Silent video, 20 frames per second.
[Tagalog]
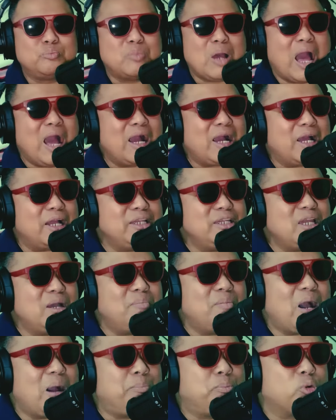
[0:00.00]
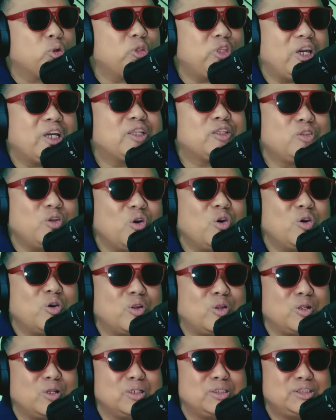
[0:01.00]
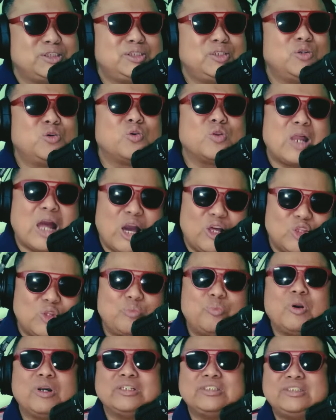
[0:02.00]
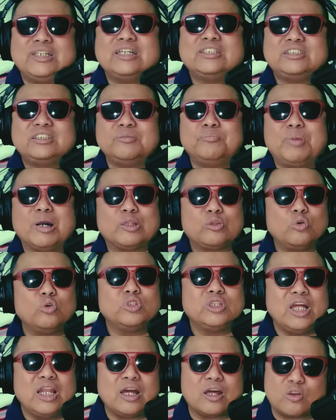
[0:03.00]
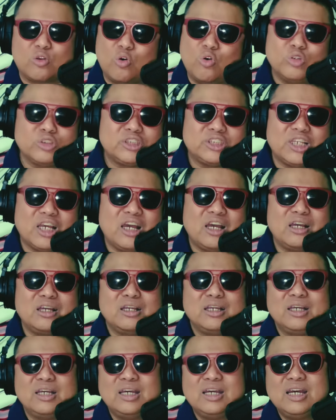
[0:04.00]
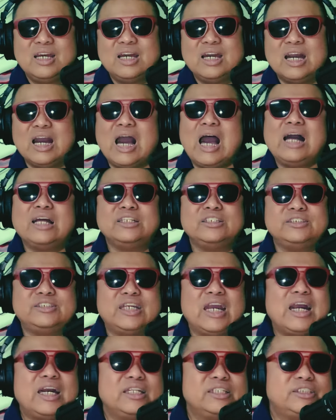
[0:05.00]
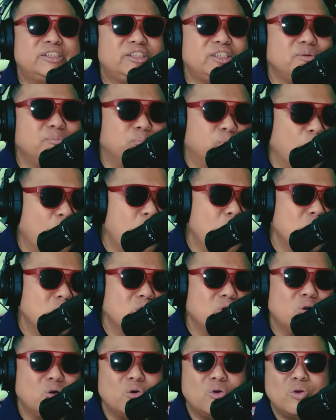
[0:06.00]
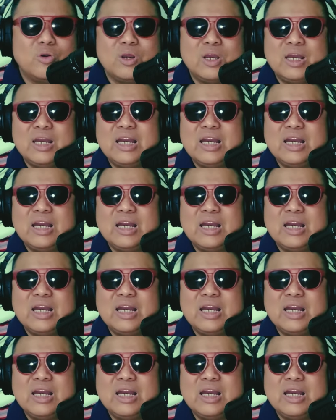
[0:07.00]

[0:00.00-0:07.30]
Ang kanya mga protektor, sigurado po andyan si Bato de la Rosa, andyan si Bongo,